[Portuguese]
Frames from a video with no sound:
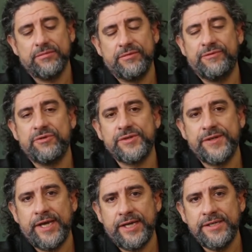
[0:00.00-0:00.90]
de
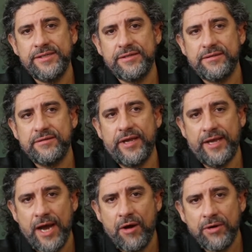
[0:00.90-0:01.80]
vocês
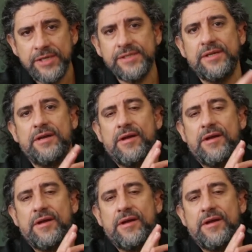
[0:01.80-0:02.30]
em aulas,